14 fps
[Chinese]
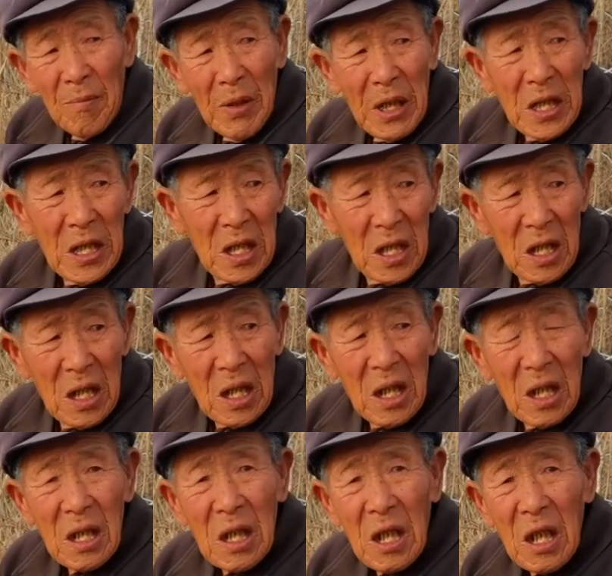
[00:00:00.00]
煤
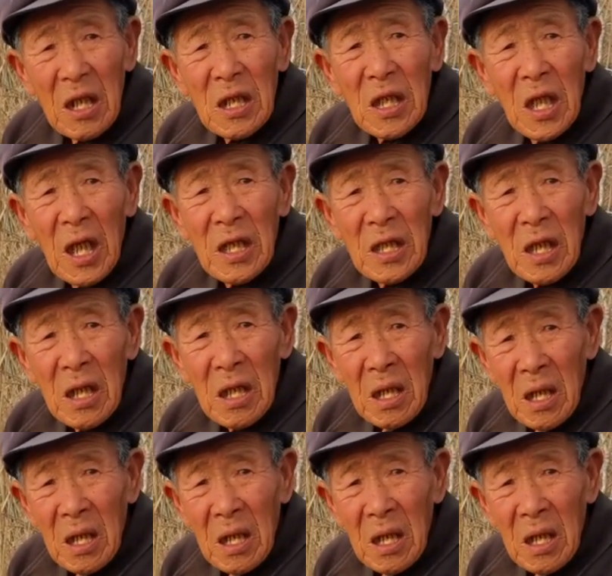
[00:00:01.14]
也冷天。